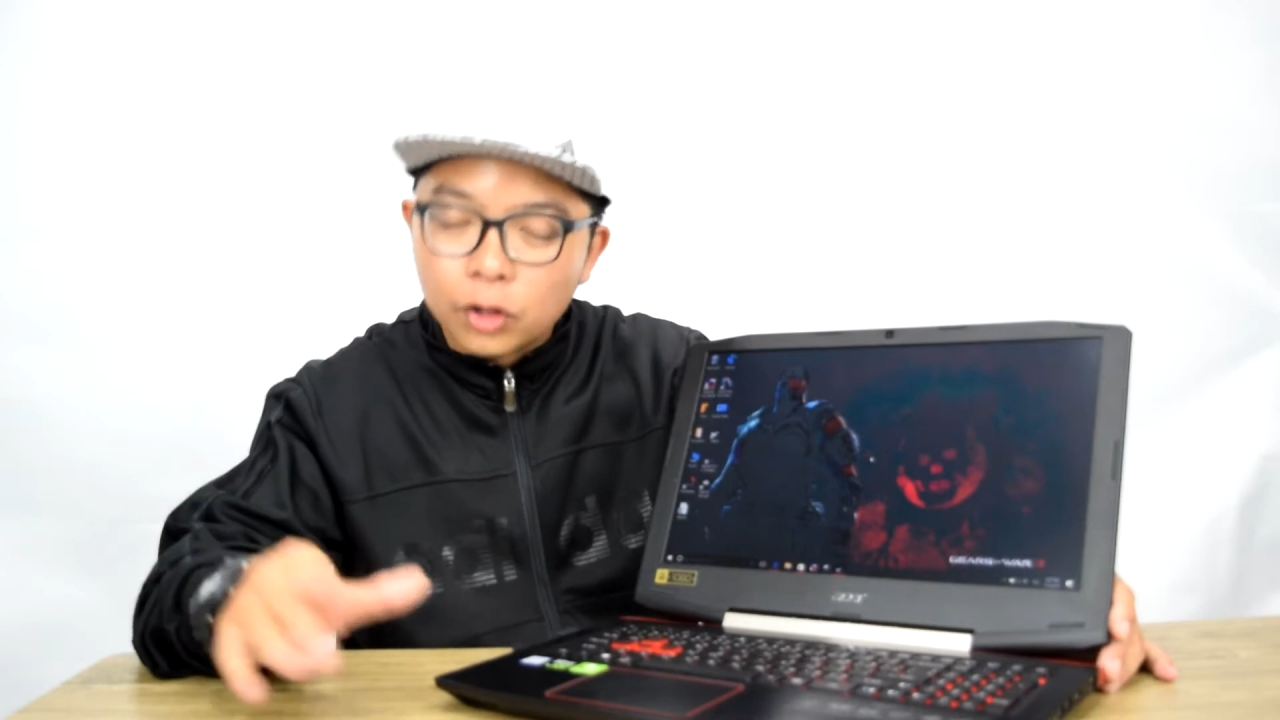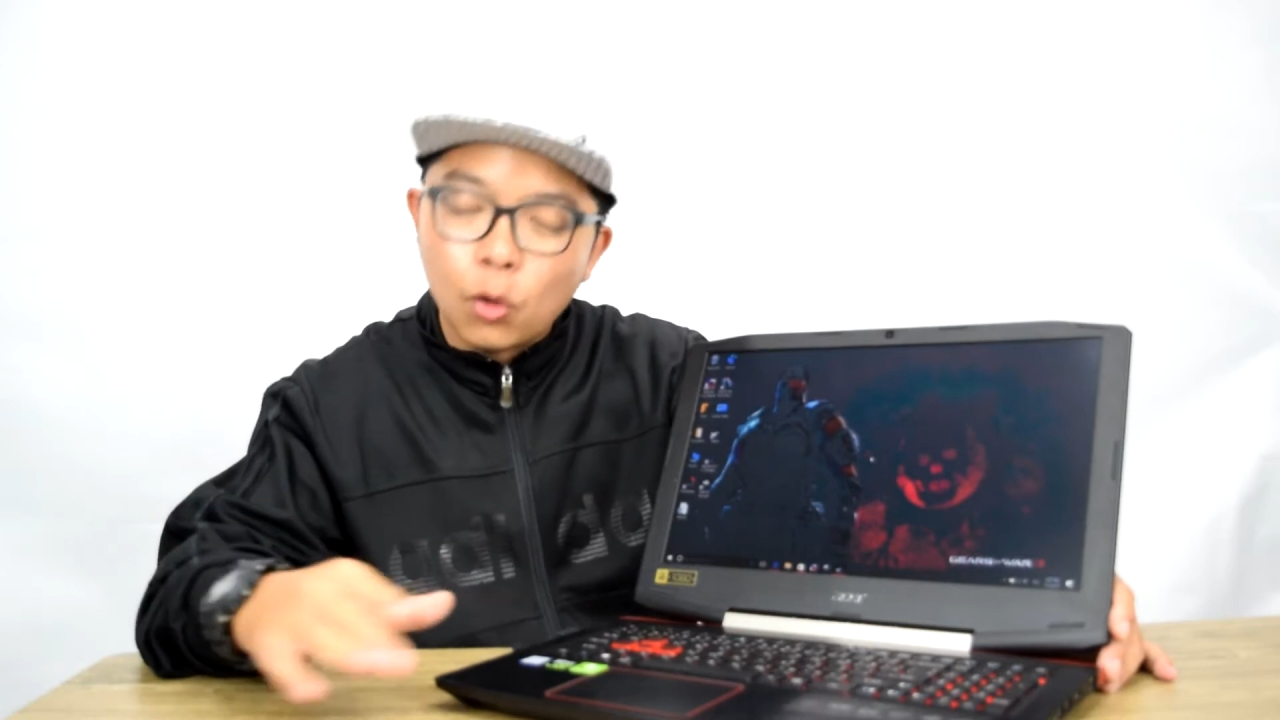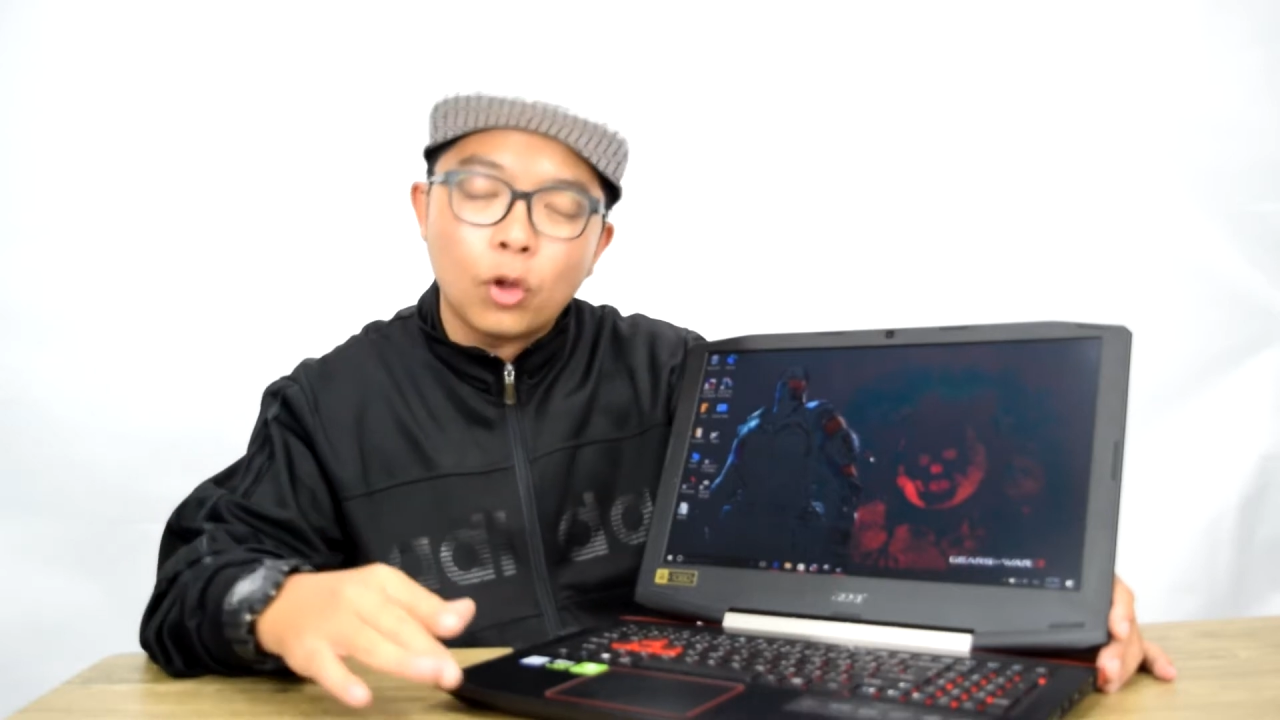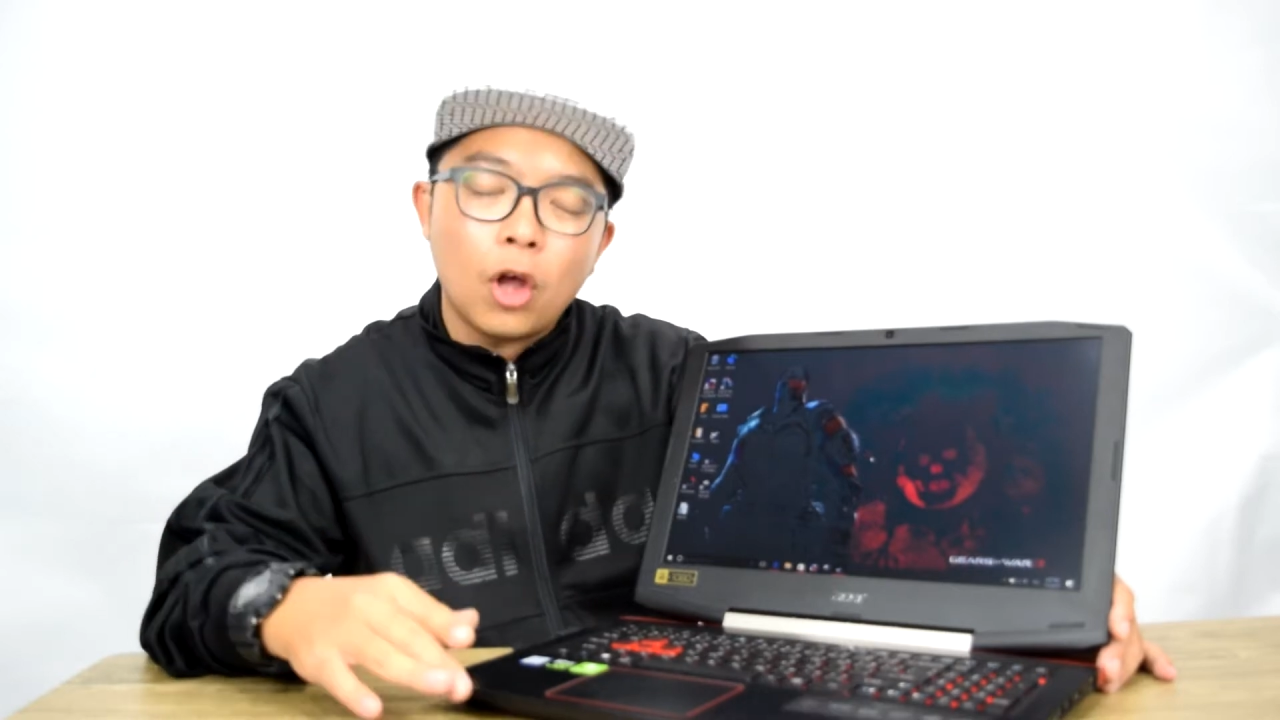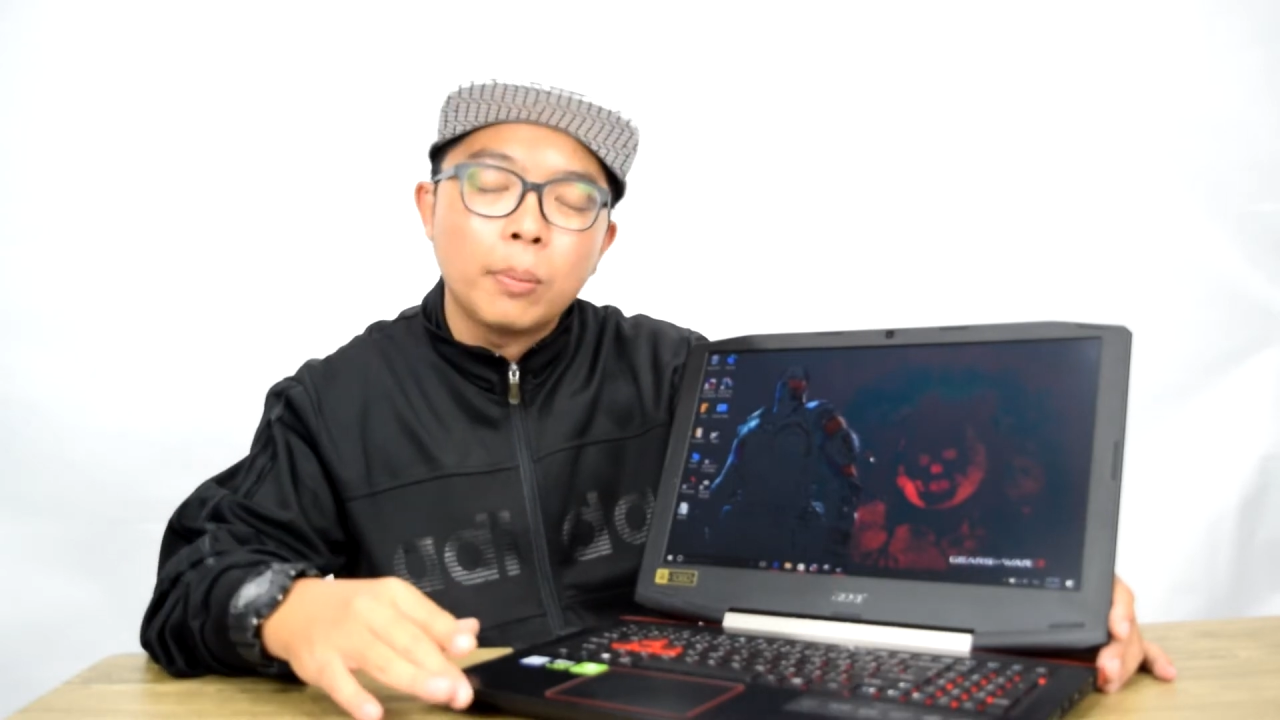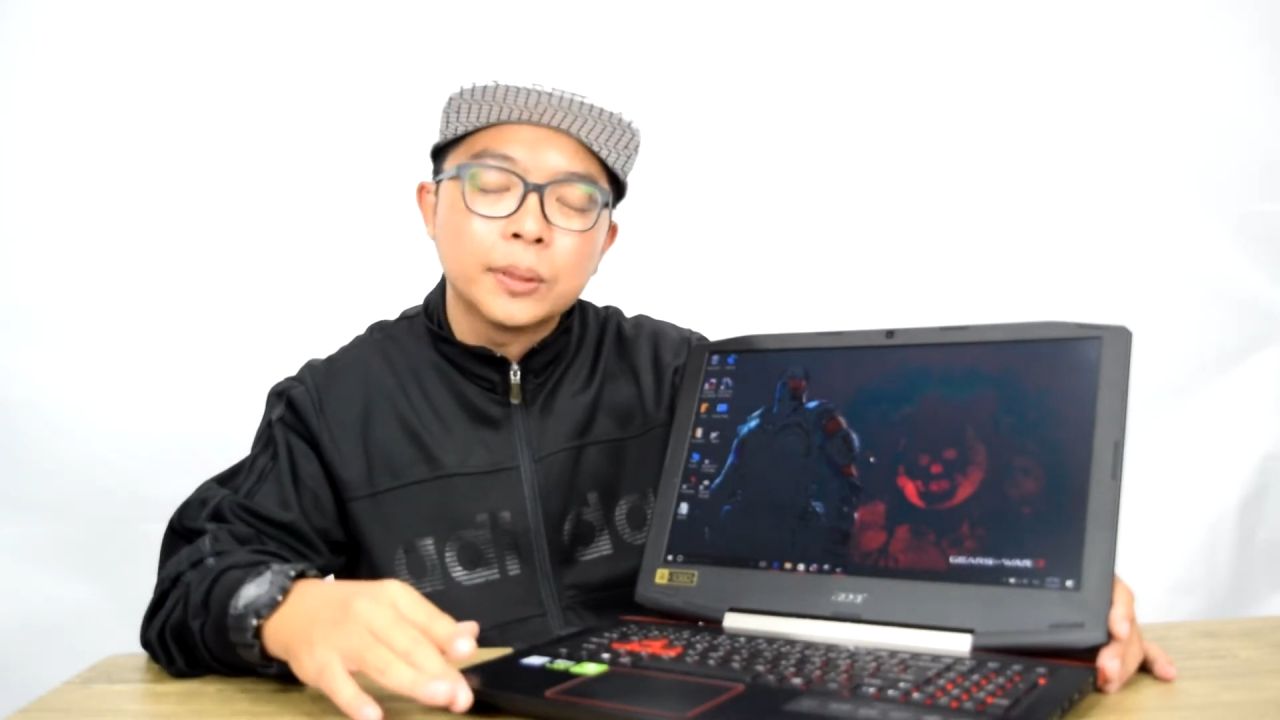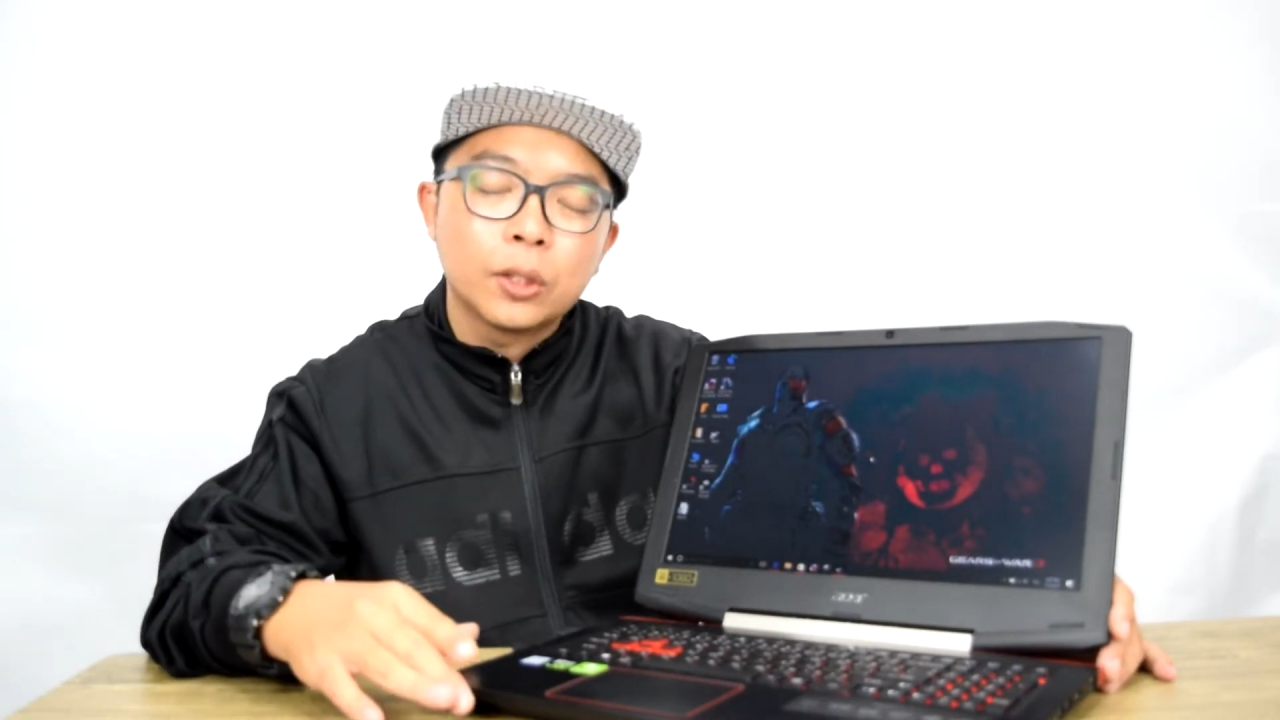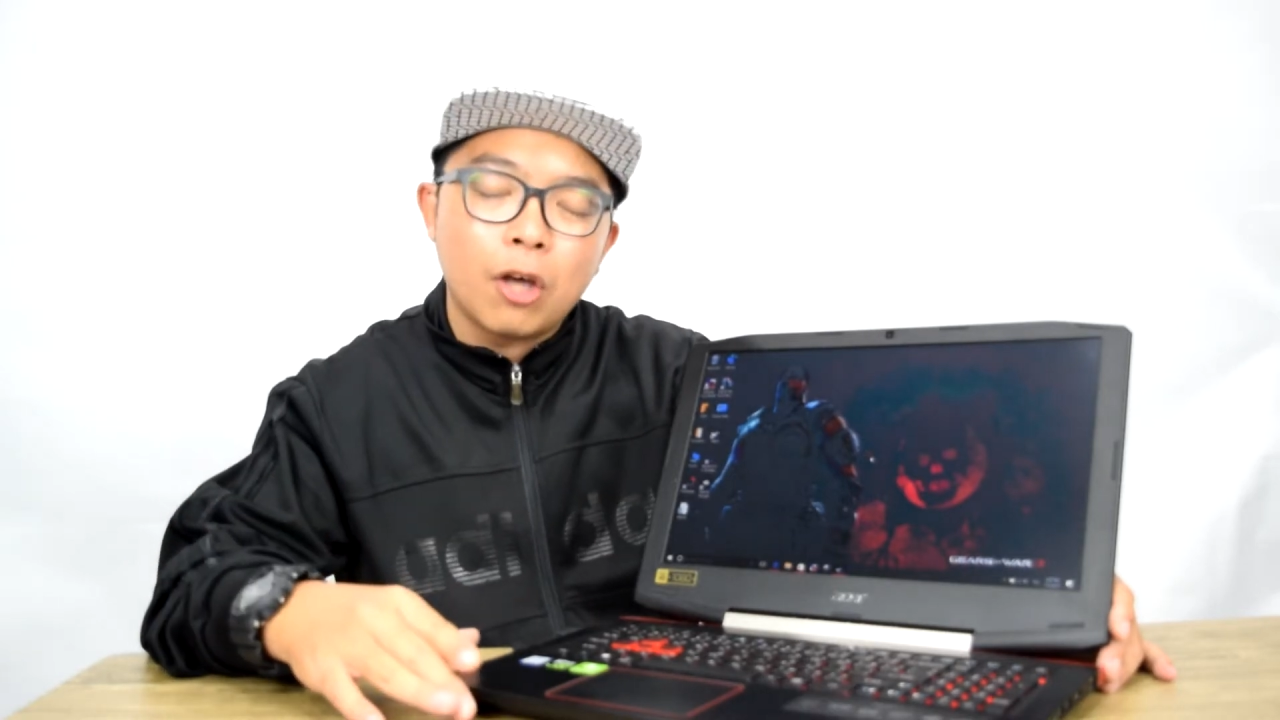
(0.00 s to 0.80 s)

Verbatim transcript: ตัวท็อปสุด